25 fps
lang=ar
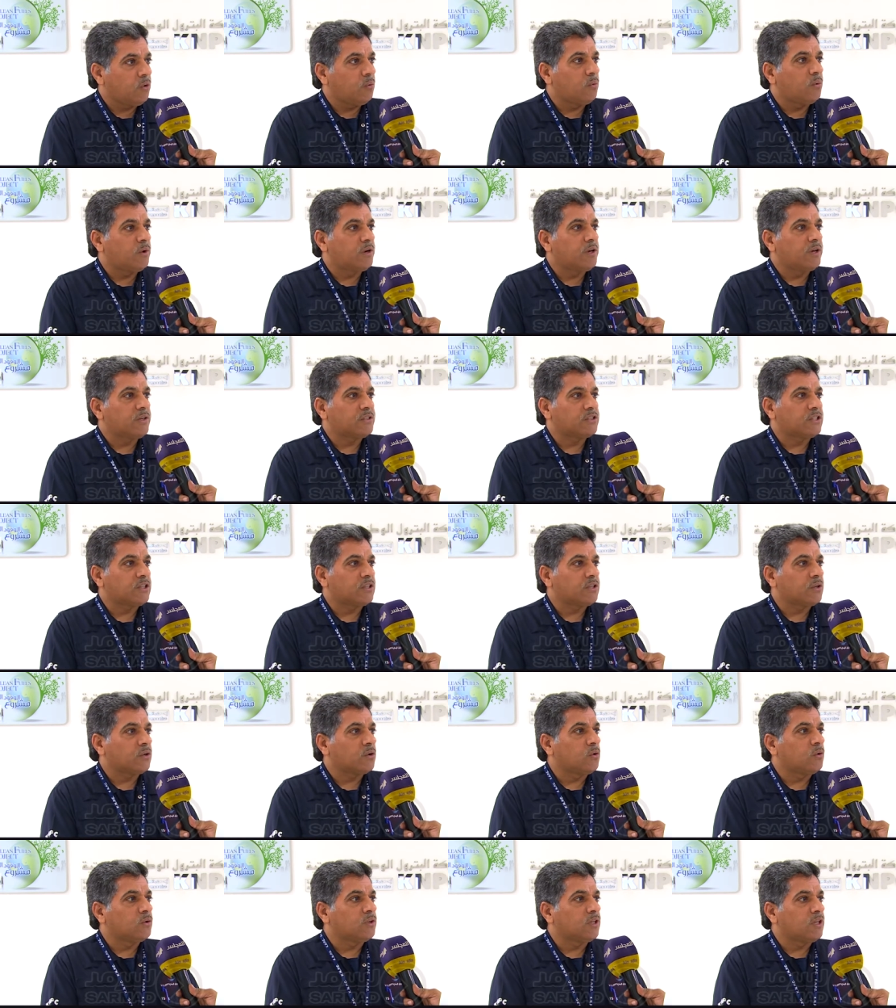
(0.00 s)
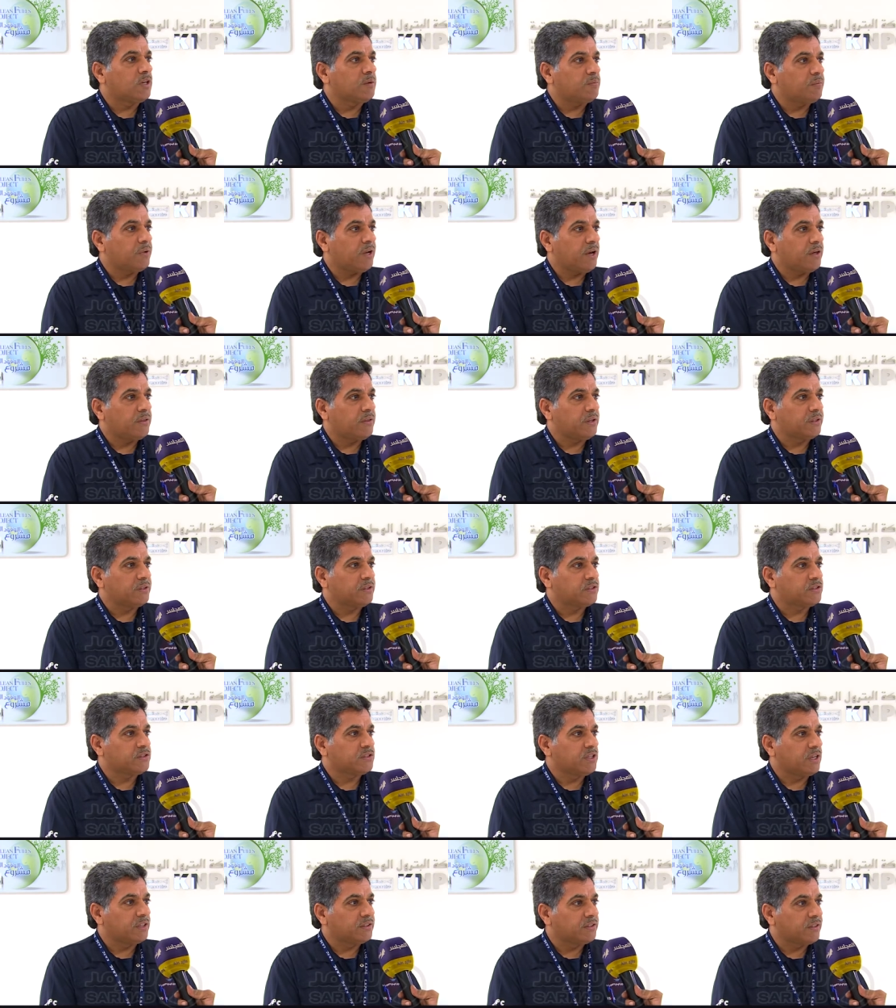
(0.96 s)
وستكون الانبعاثات
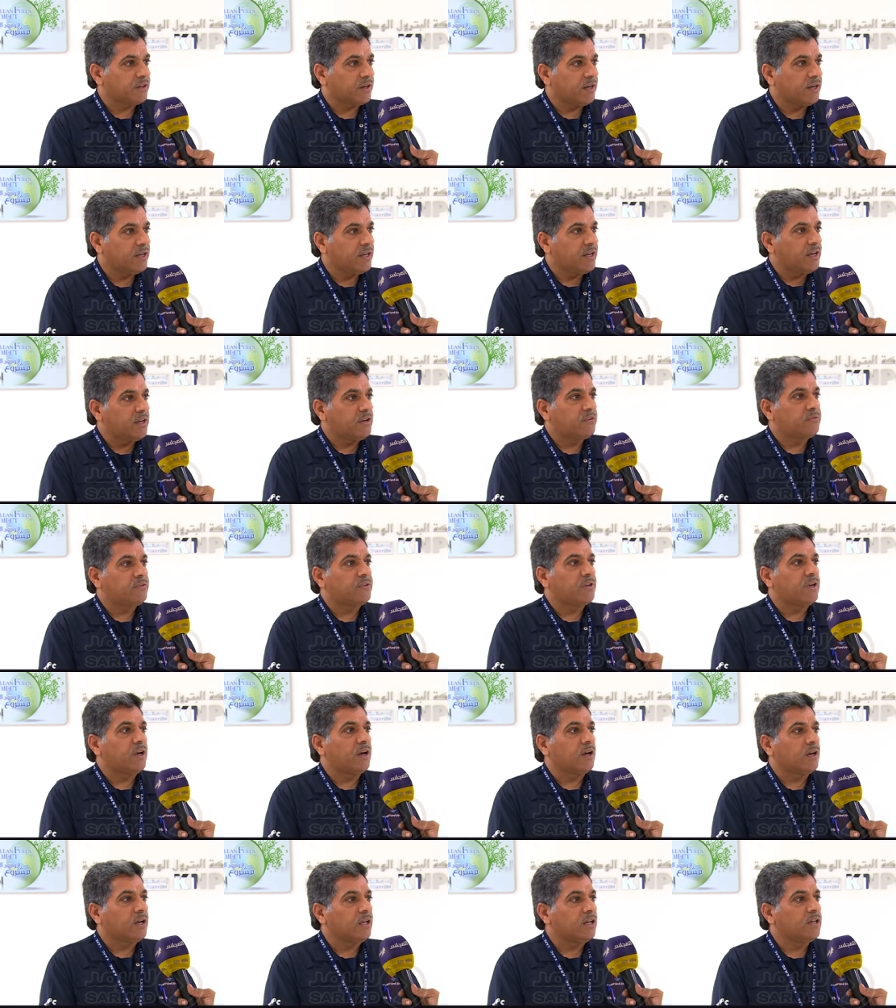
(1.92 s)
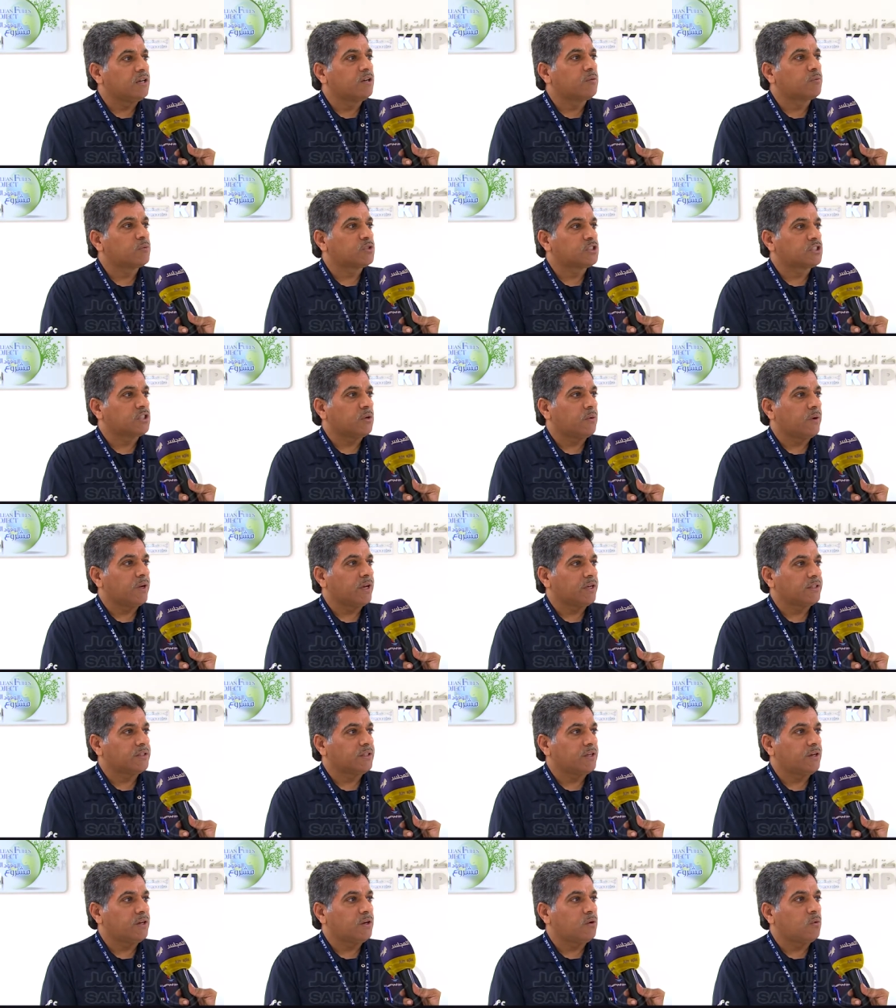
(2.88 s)
الصادرة في أقل
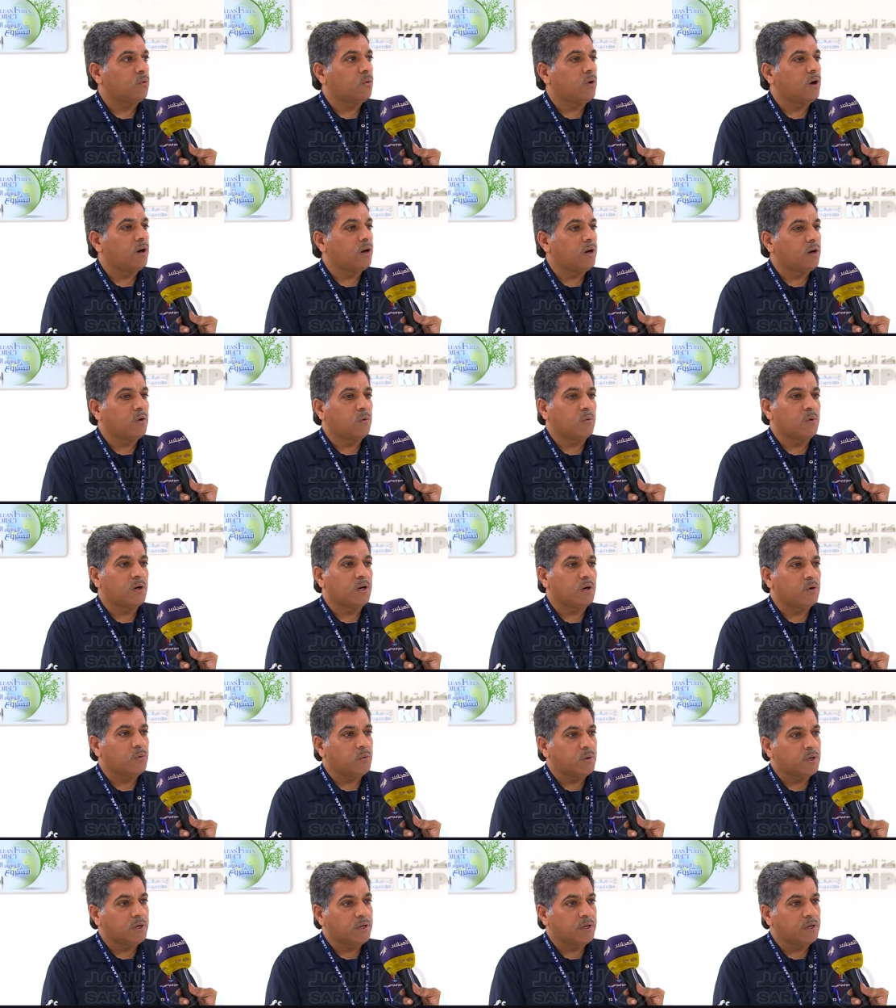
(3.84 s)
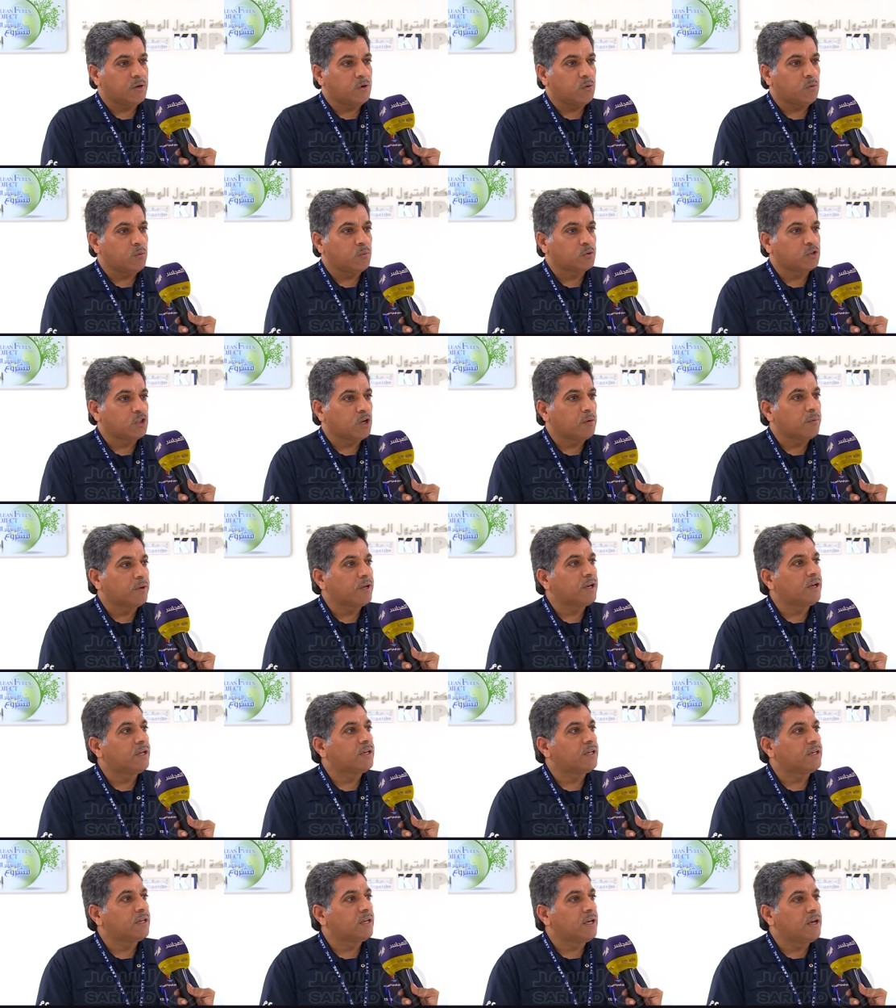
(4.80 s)
مستوياتها
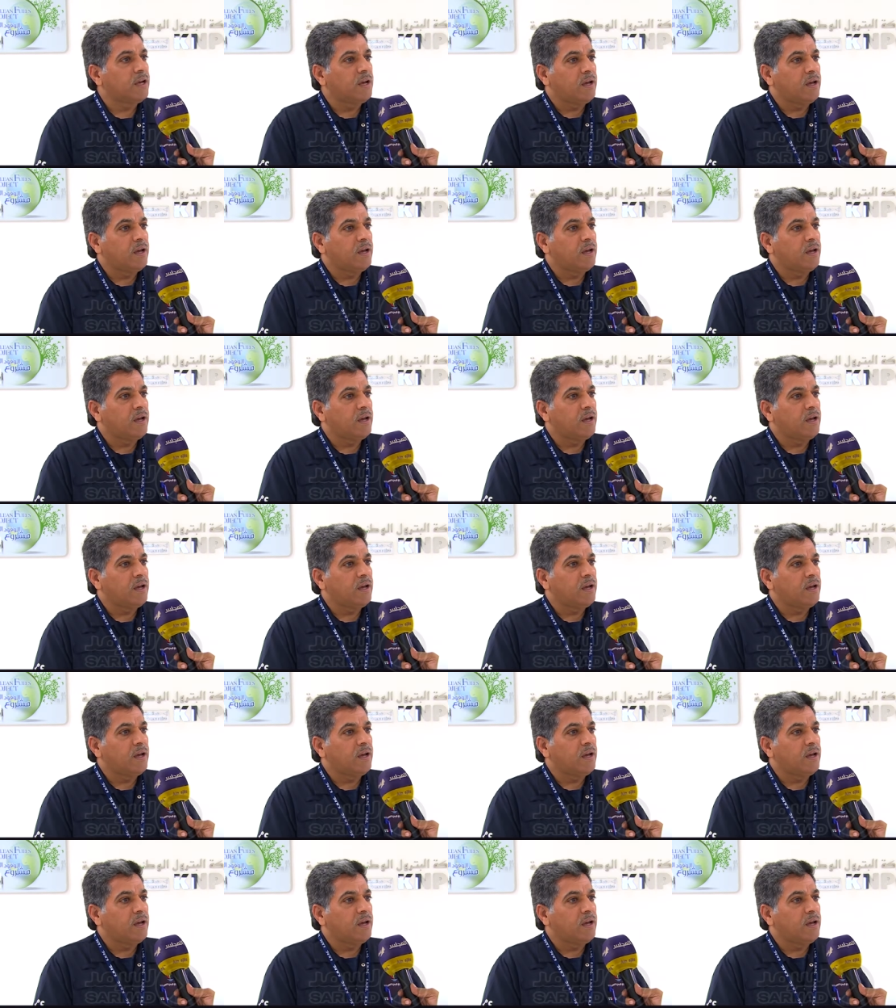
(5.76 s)
ومطابقة